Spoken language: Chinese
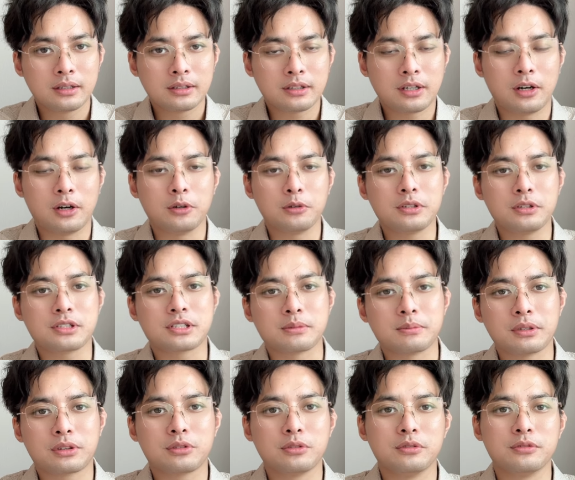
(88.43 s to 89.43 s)
讨论什
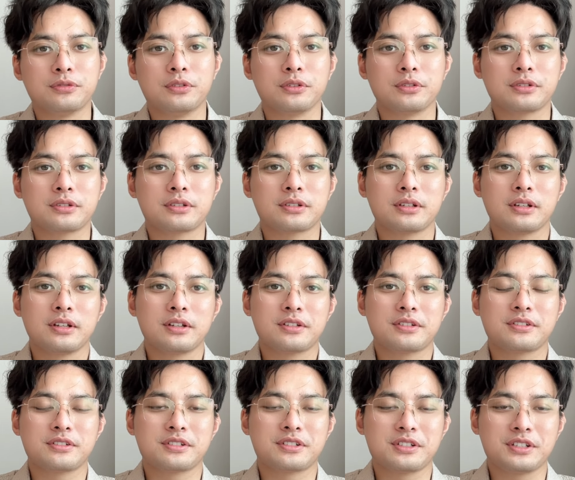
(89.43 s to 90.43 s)
么东风
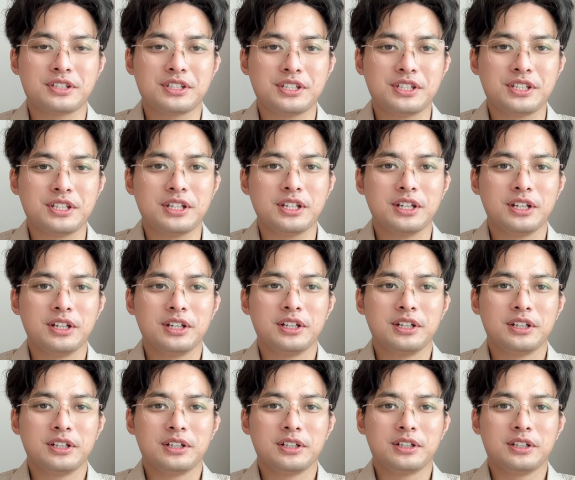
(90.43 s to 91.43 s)
四十一
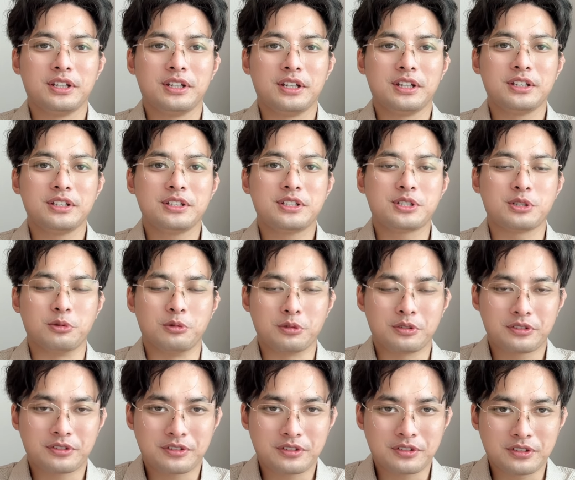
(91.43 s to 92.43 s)
零九
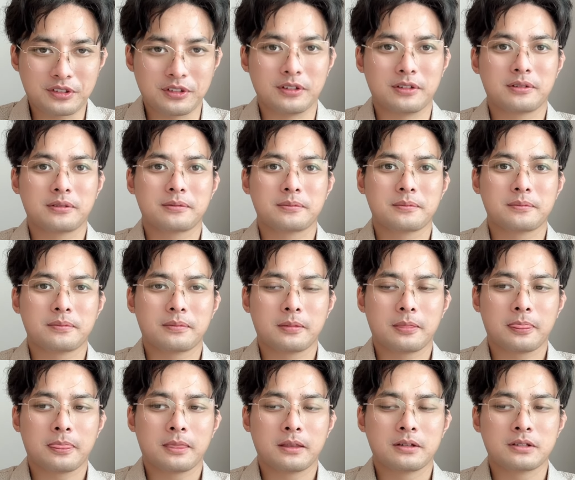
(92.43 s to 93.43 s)
四，
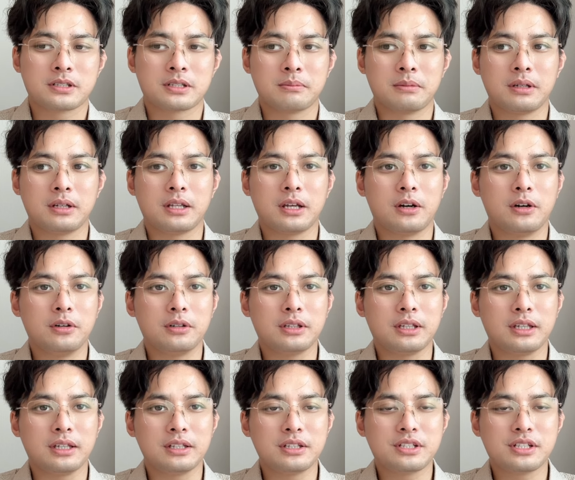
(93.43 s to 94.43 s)
什么辽
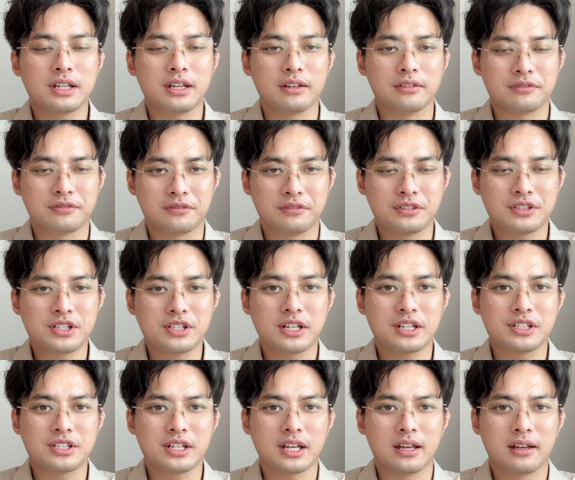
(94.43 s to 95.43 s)
宁舰、福
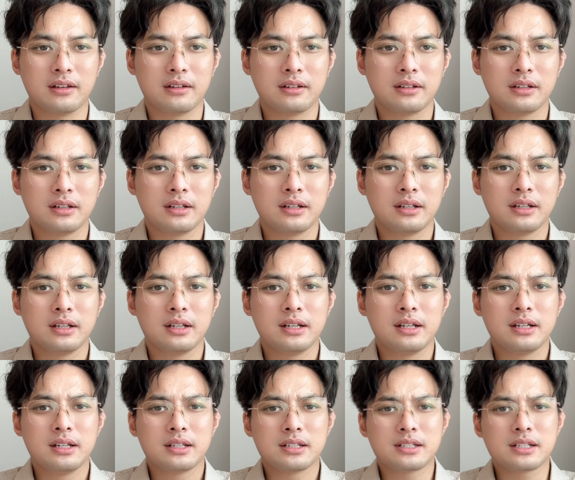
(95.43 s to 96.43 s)
建舰，
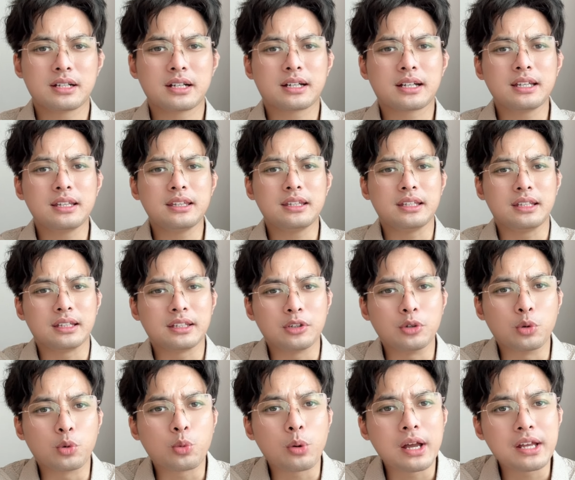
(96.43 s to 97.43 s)
这个跟你
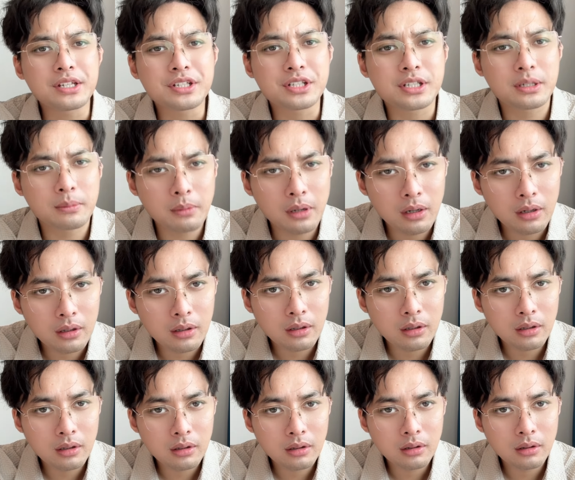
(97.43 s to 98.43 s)
有关系吗？
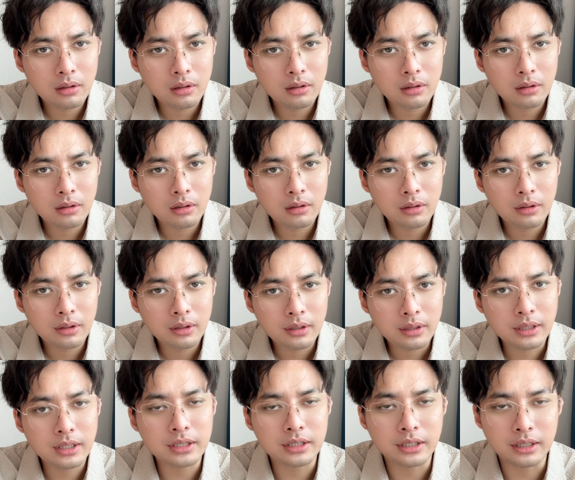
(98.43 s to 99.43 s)

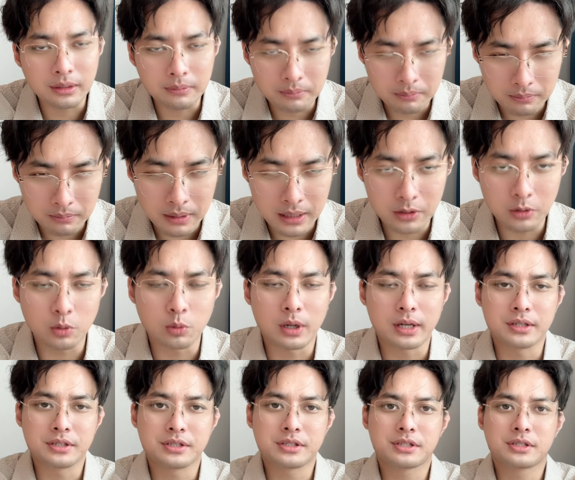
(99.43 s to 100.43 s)
跟你没有
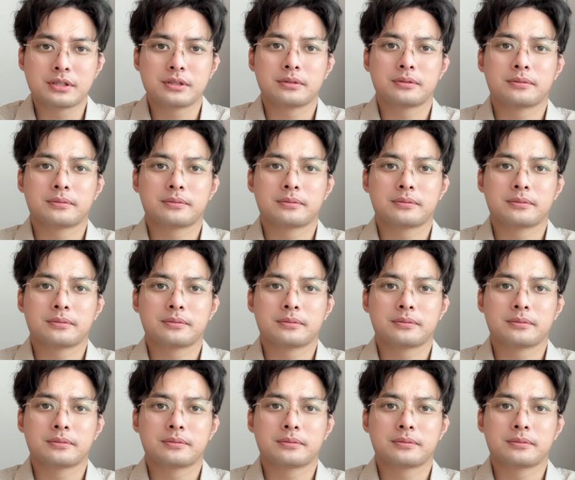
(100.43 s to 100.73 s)
关系。